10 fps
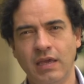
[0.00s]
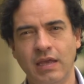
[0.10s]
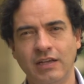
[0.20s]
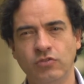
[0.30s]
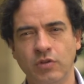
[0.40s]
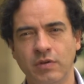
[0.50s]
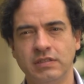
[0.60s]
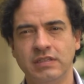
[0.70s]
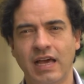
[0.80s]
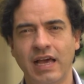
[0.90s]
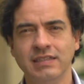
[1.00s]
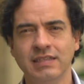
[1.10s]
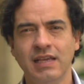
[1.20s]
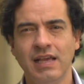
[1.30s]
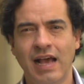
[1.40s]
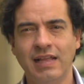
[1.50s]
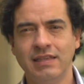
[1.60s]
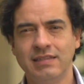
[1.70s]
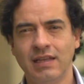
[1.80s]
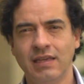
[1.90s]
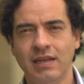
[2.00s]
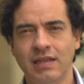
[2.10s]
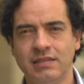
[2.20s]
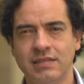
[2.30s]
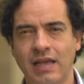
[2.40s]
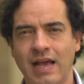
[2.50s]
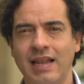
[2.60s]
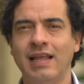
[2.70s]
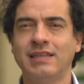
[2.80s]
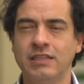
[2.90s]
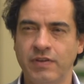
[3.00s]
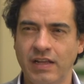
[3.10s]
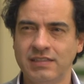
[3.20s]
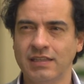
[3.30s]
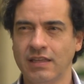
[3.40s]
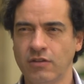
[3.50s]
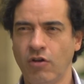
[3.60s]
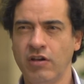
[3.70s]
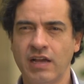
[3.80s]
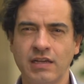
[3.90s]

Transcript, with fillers: Y las universidades han de ser quienes hagan la transferencia tecnológica,